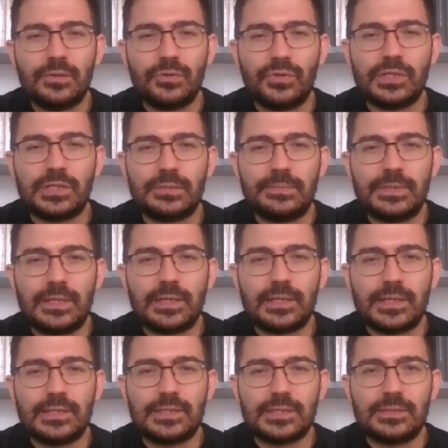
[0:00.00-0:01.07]
yönetimin ele
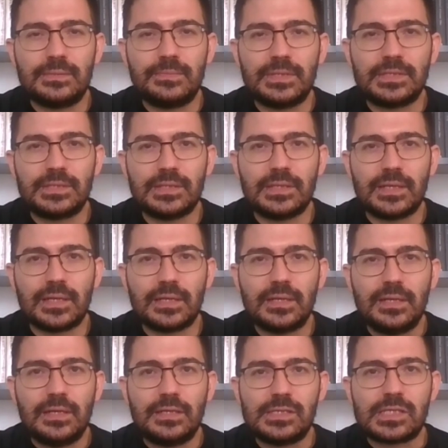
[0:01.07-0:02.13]
geçirilmesiyle
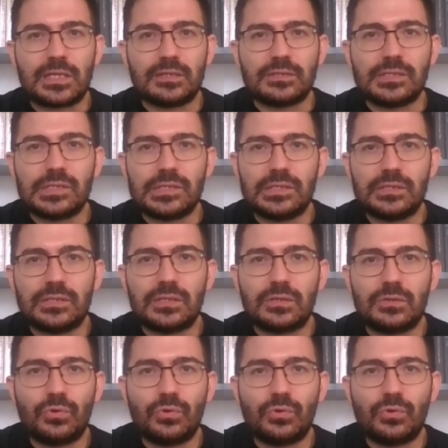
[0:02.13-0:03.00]
canlılığını